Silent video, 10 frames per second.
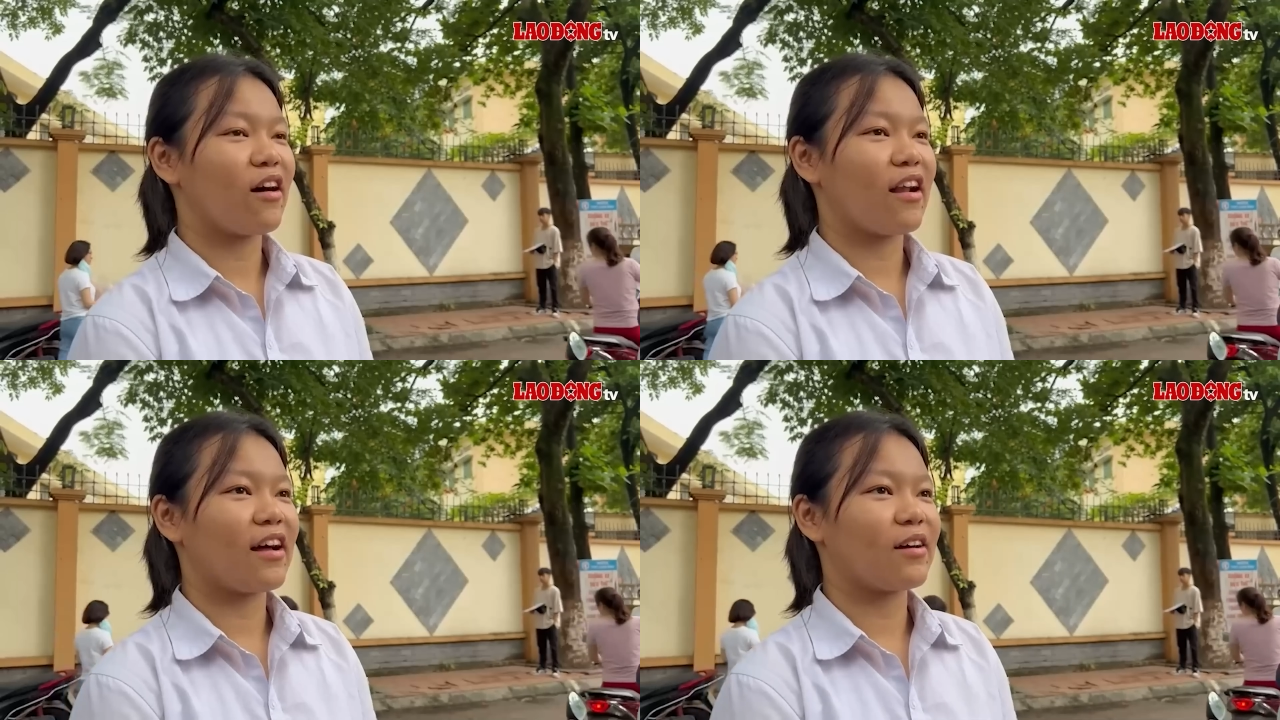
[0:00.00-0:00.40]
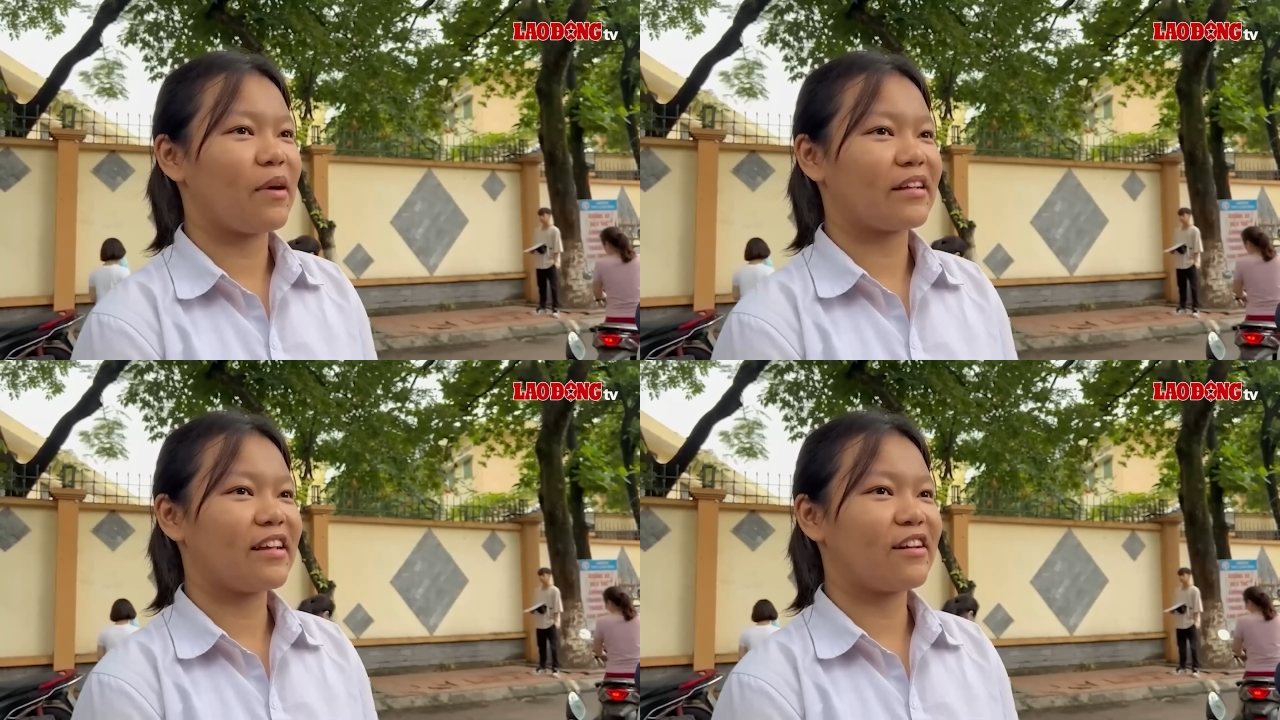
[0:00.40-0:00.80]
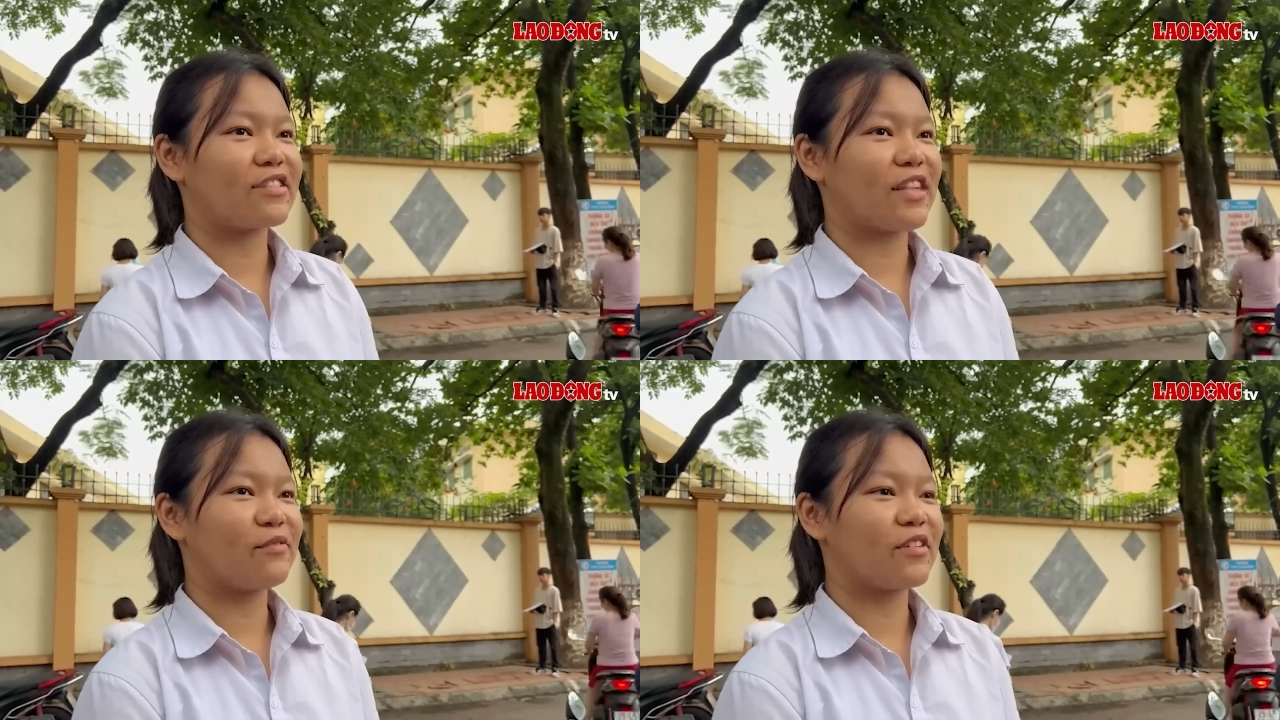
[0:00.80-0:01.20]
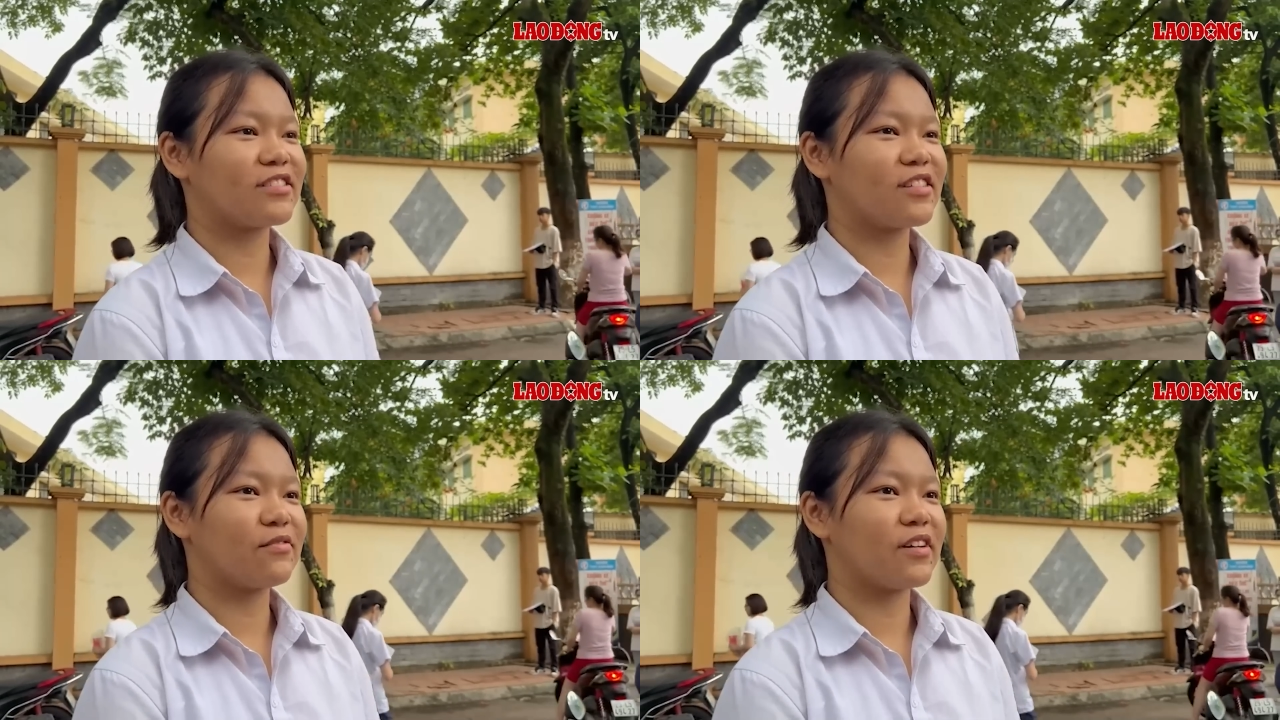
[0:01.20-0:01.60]
hoặc là bài thi nó sẽ vừa
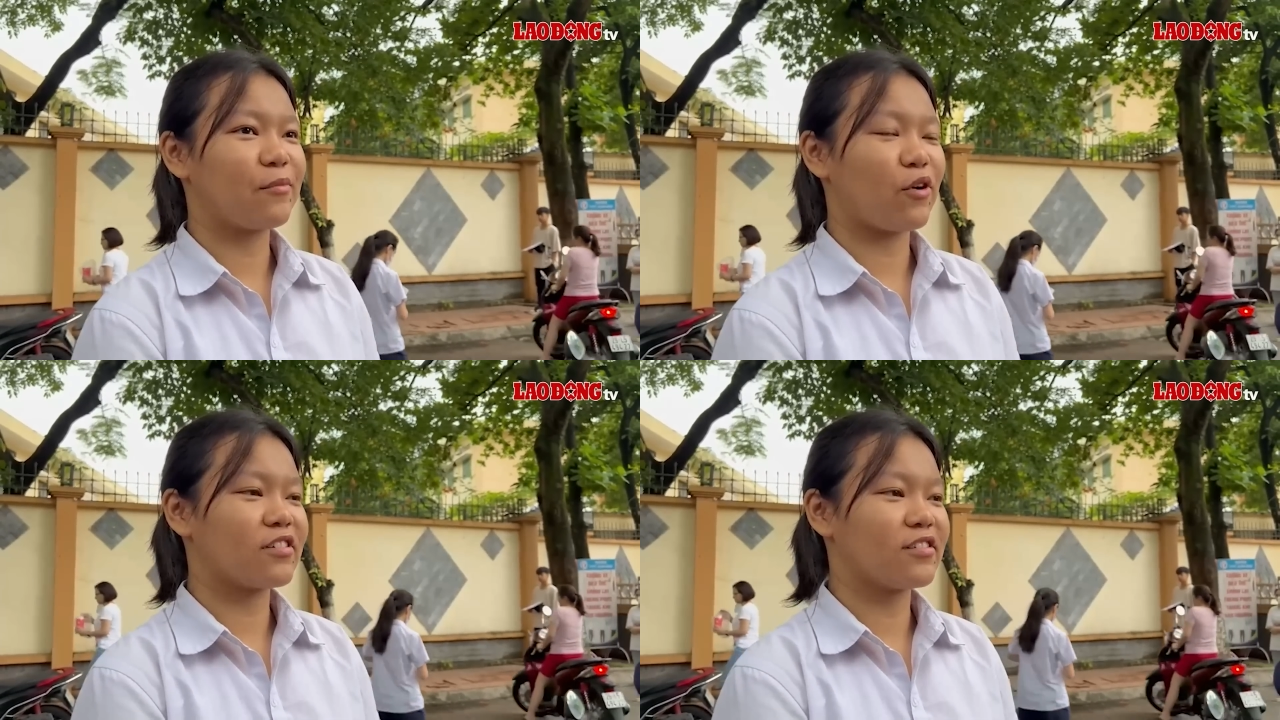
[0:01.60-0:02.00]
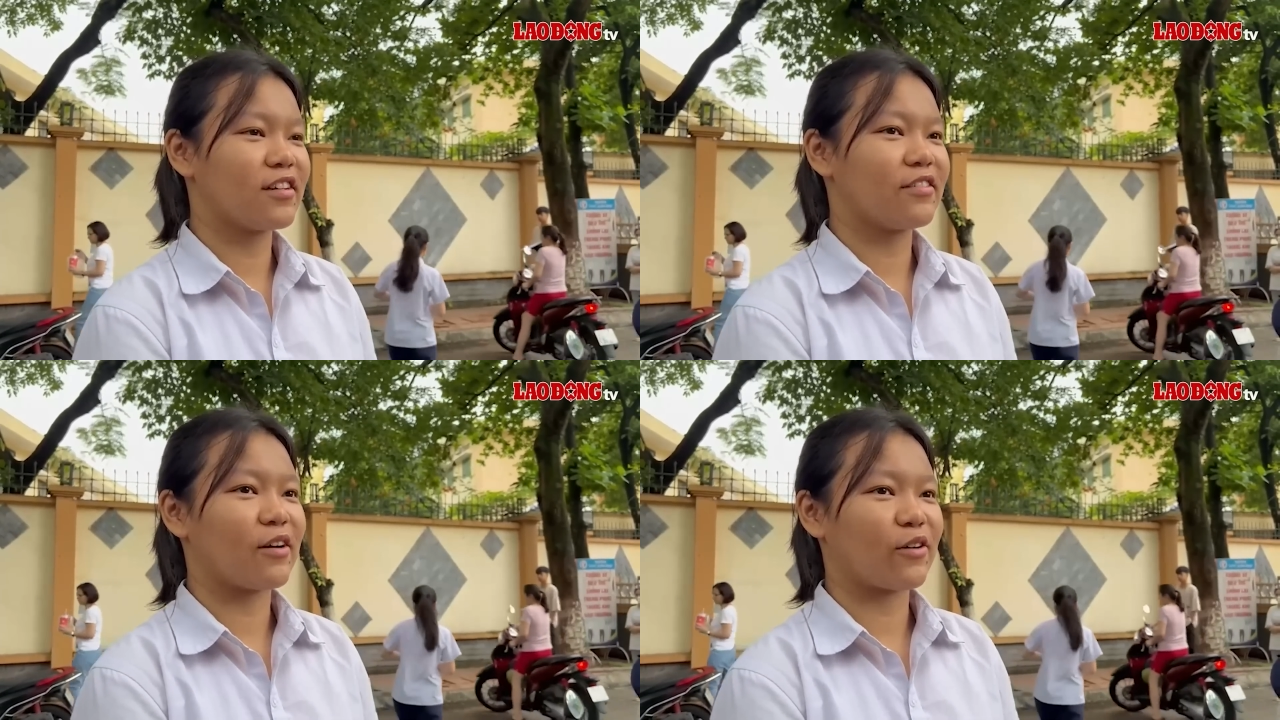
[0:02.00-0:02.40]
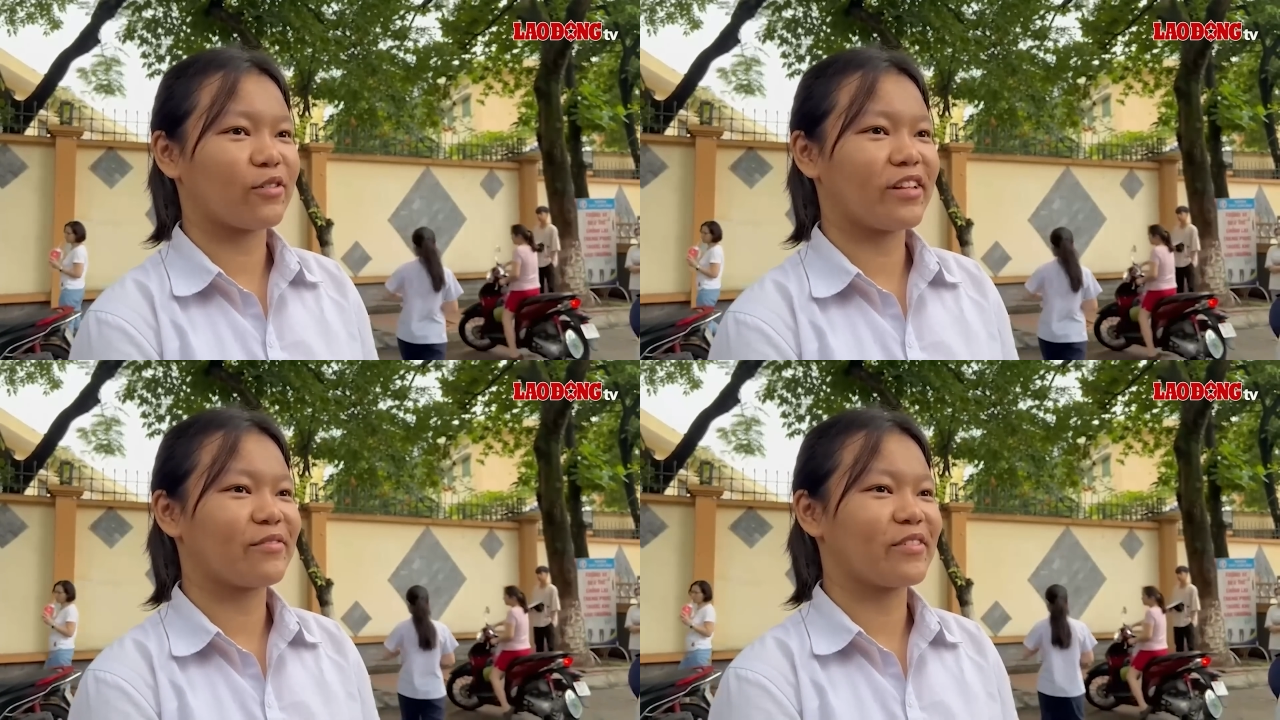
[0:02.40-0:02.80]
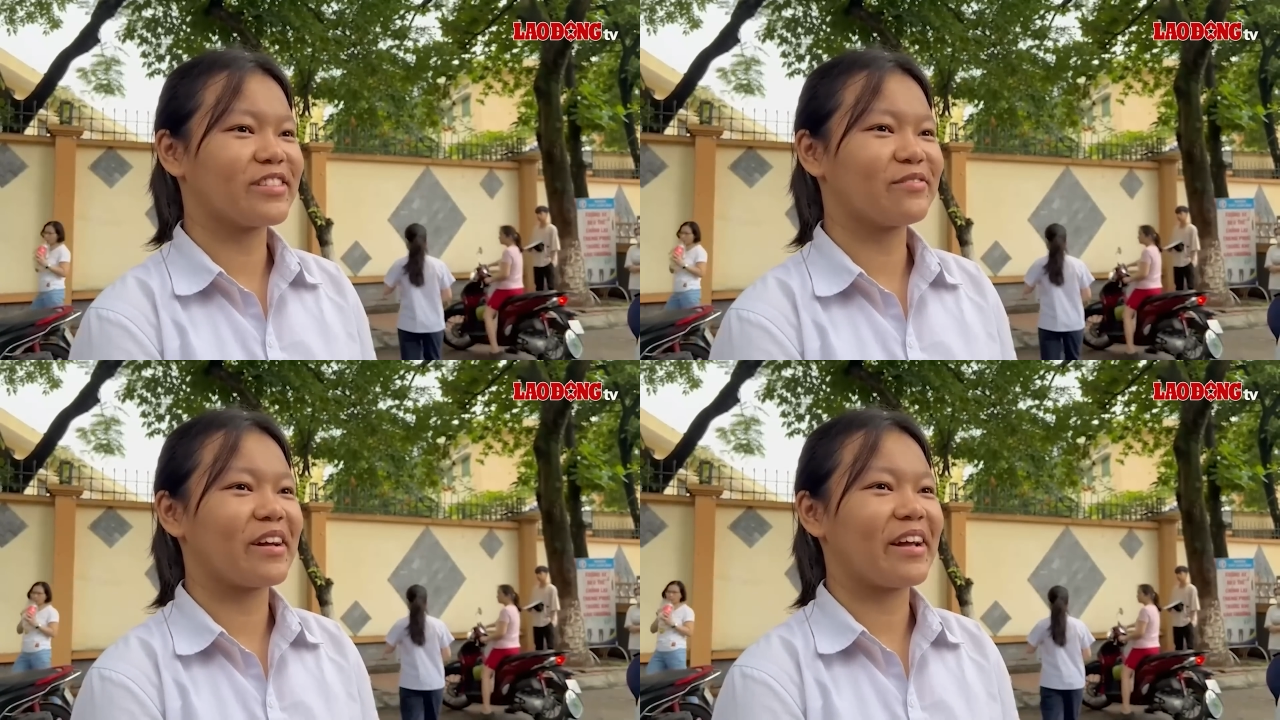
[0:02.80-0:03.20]
sức với mọi người và có thể vừa
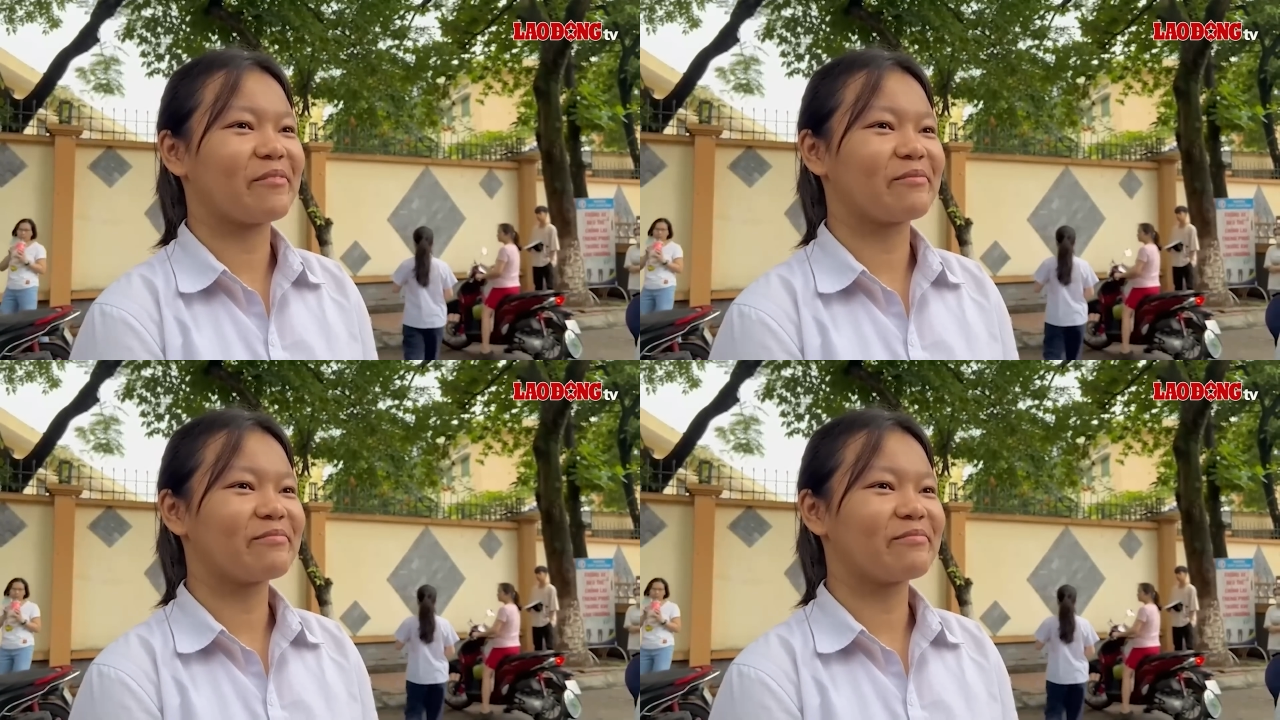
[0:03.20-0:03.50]
sức với em.